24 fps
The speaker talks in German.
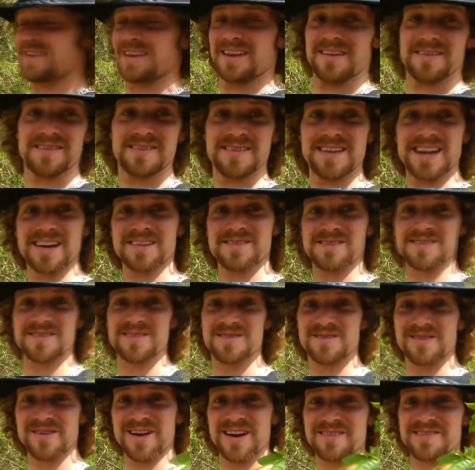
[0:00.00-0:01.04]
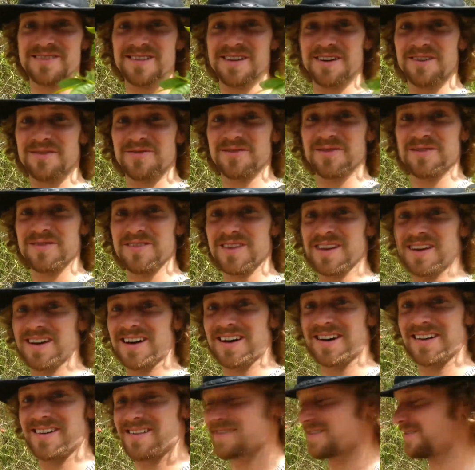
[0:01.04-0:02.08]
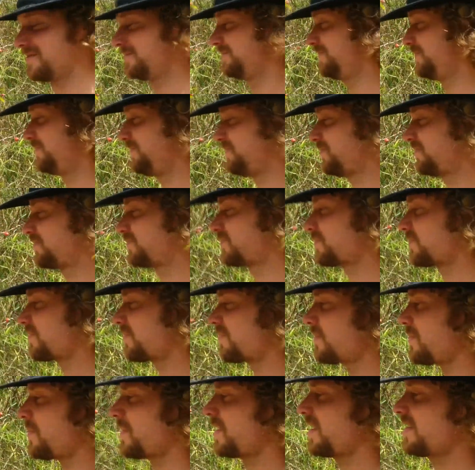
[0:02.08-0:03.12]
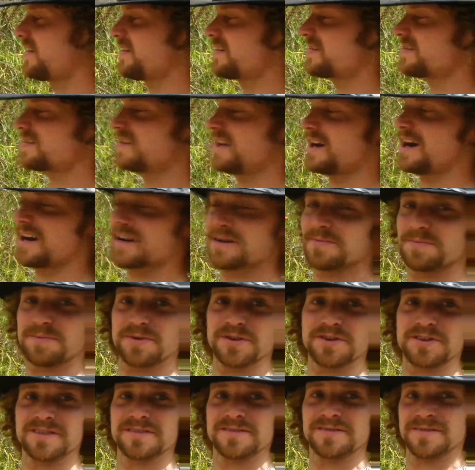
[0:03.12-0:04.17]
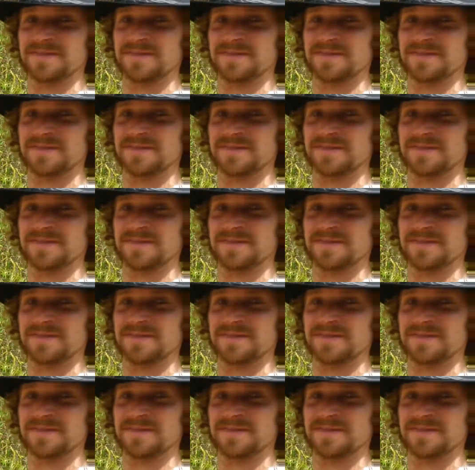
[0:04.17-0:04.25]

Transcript: Das nächste zu essen auf unserer Reise ist die Hagebutte.